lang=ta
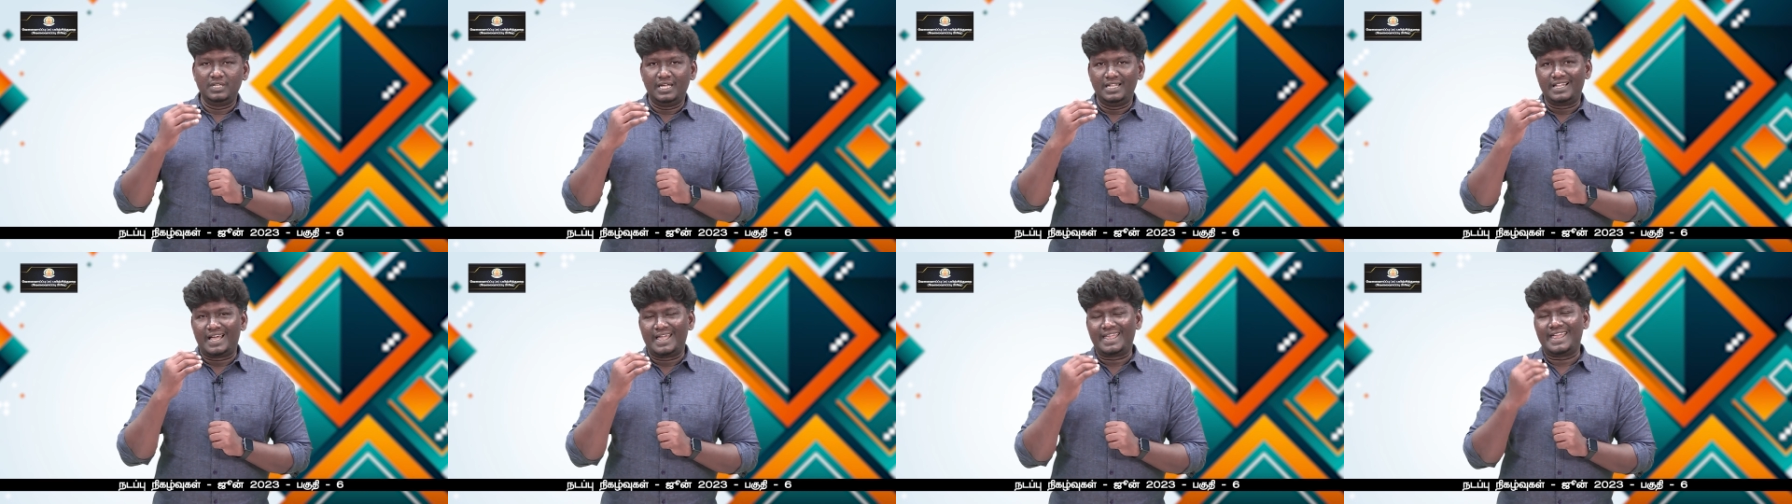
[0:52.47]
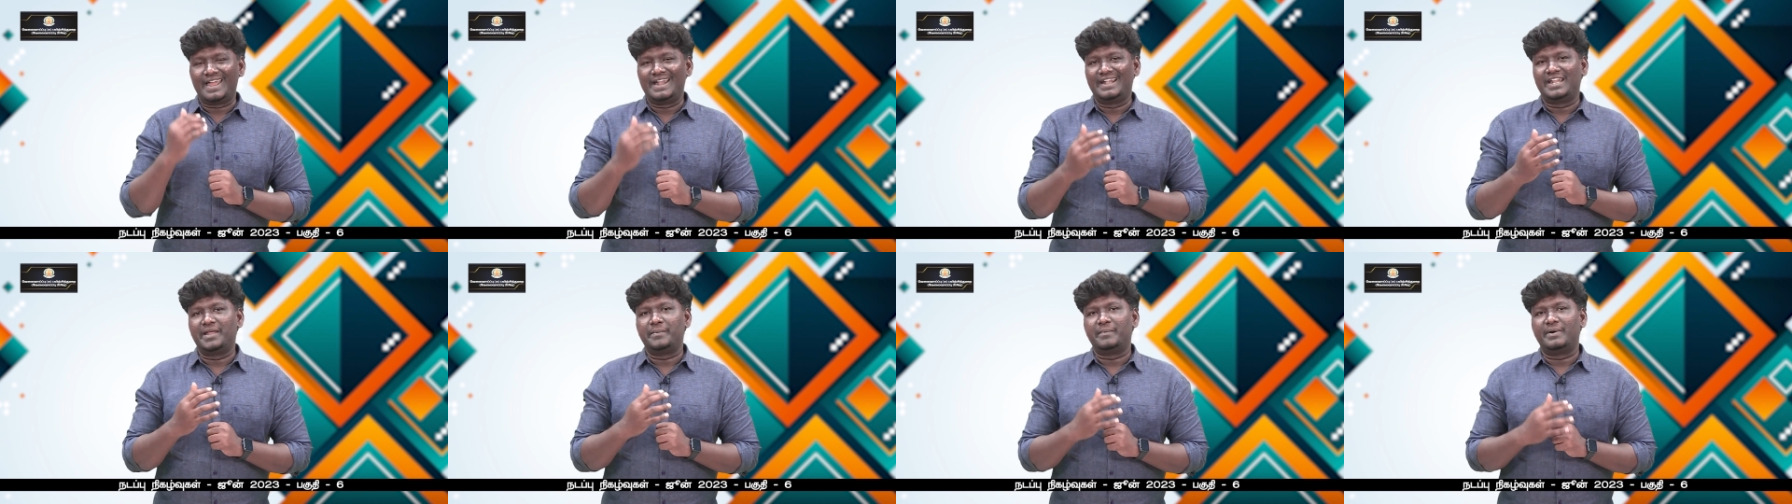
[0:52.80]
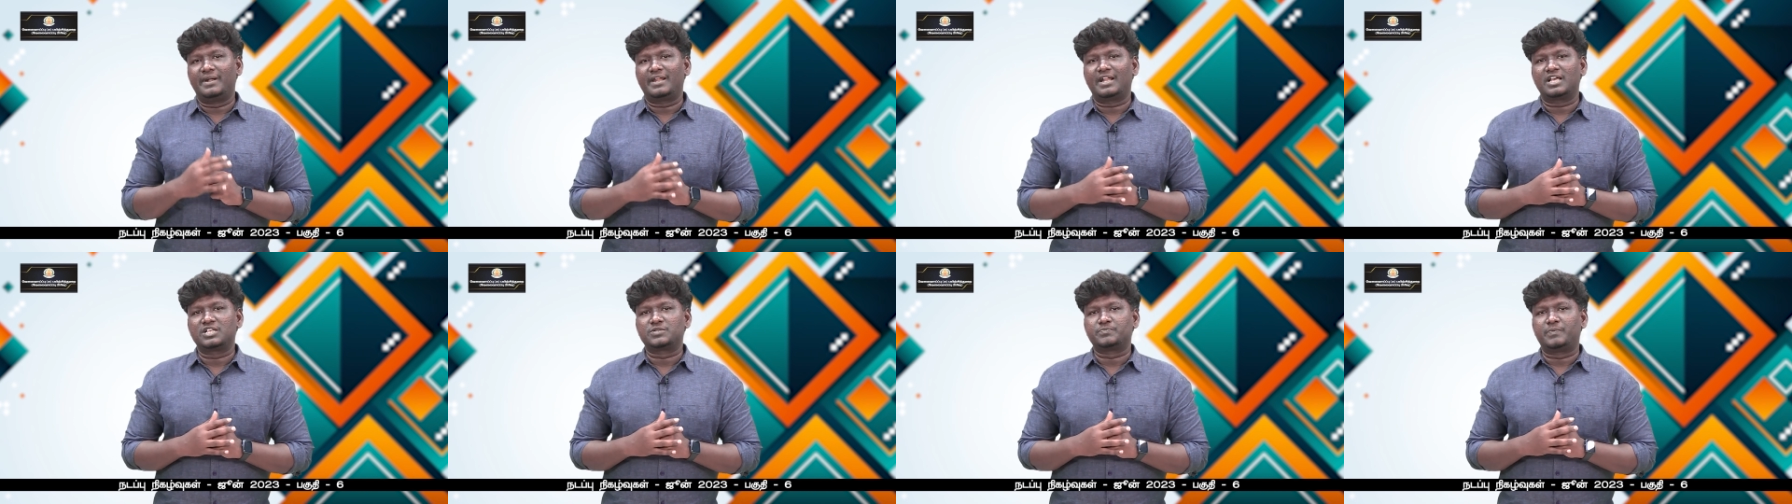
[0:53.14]
இந்த ஐஐடி
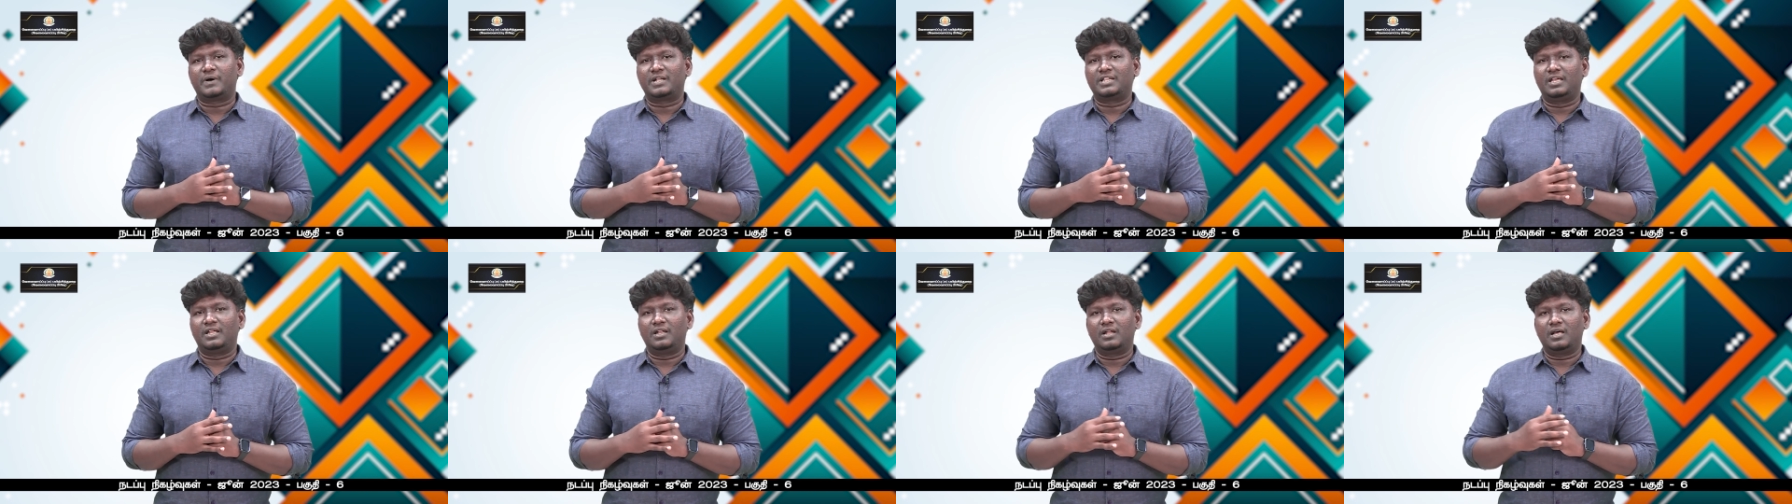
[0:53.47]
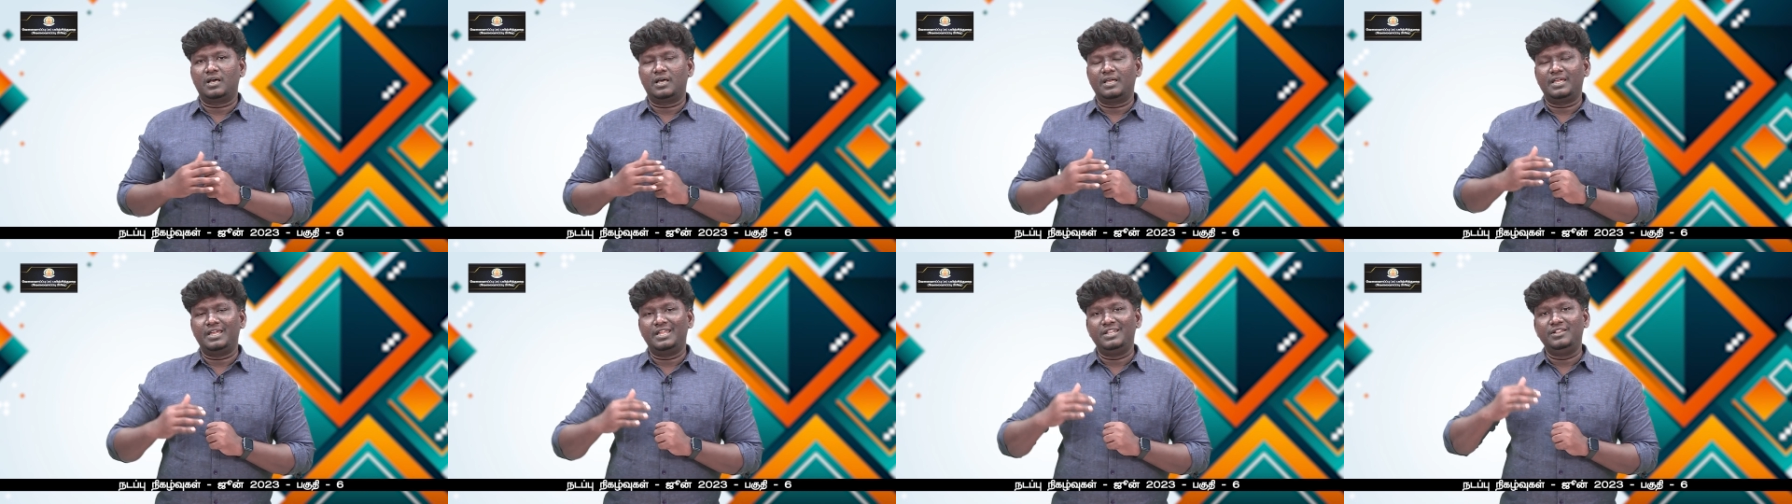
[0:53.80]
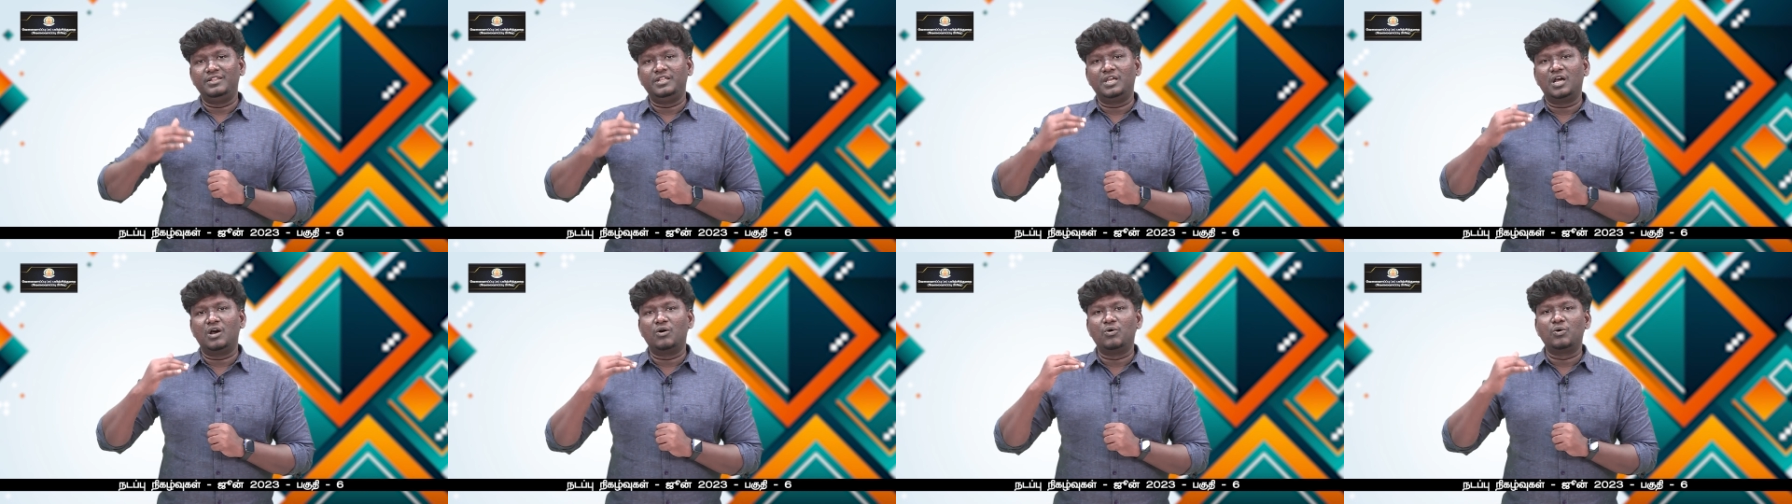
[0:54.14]
மெட்ராஸ் பார்த்தீங்கன்னா
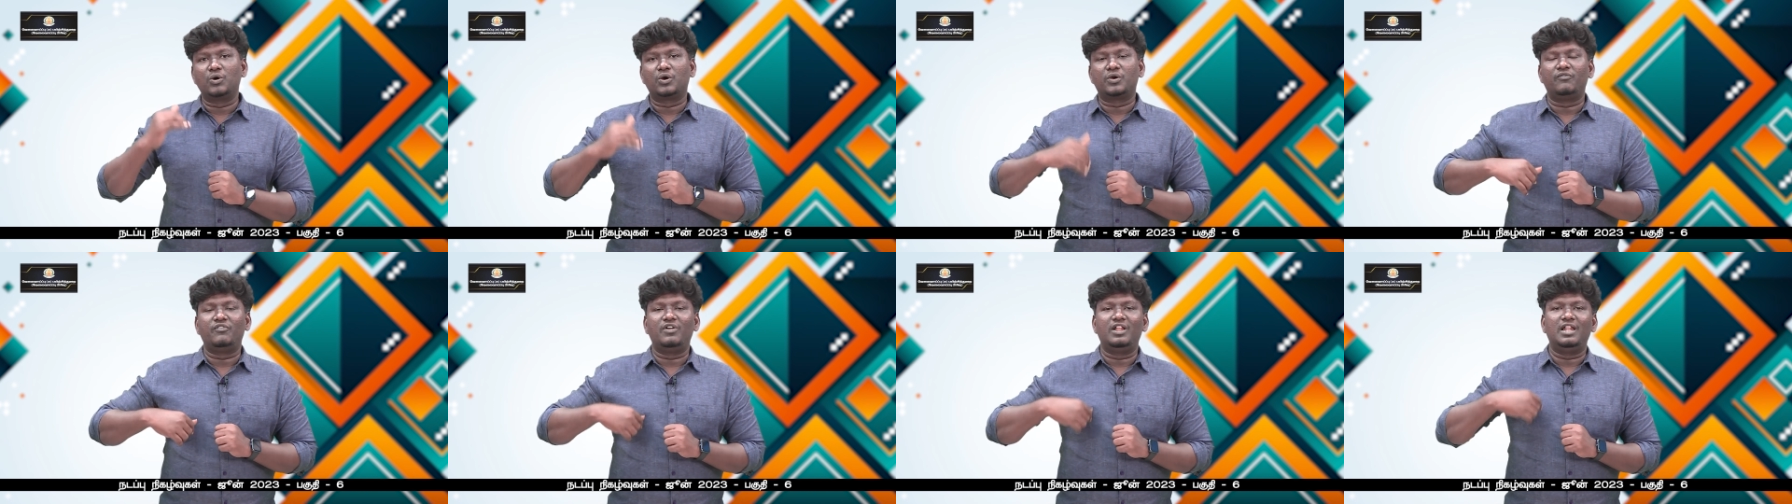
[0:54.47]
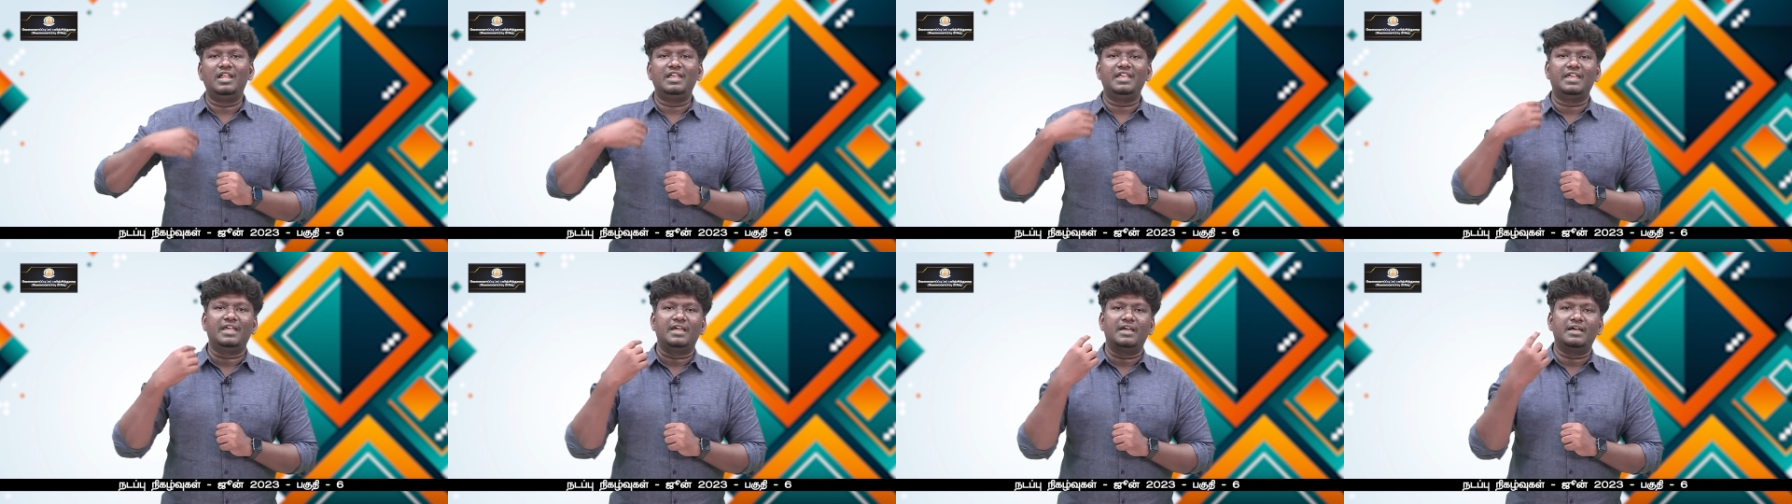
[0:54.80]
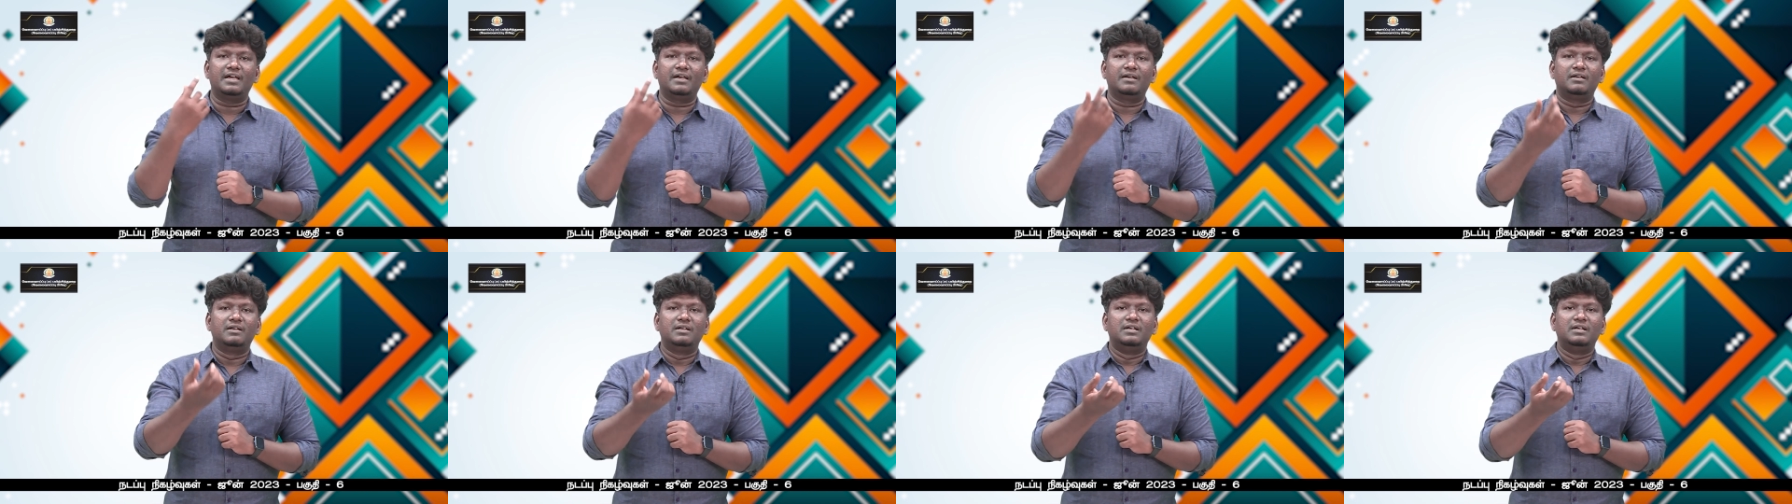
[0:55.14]
இந்தியாவுக்கு வெளியே